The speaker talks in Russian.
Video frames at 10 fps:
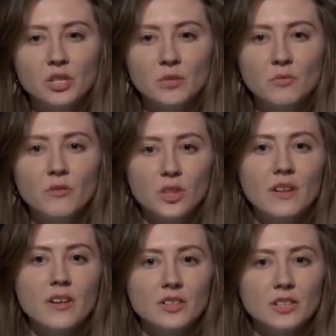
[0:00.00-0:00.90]
Почему, вот,
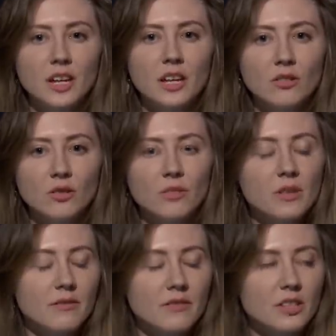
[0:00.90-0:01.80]
на ваш взгляд, он
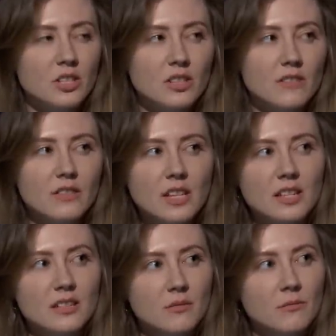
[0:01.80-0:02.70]
именно в
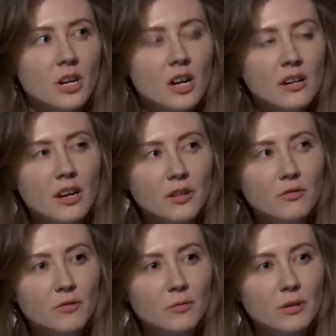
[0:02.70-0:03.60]
2019
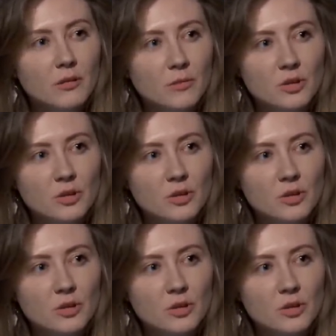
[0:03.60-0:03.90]
году всплыл,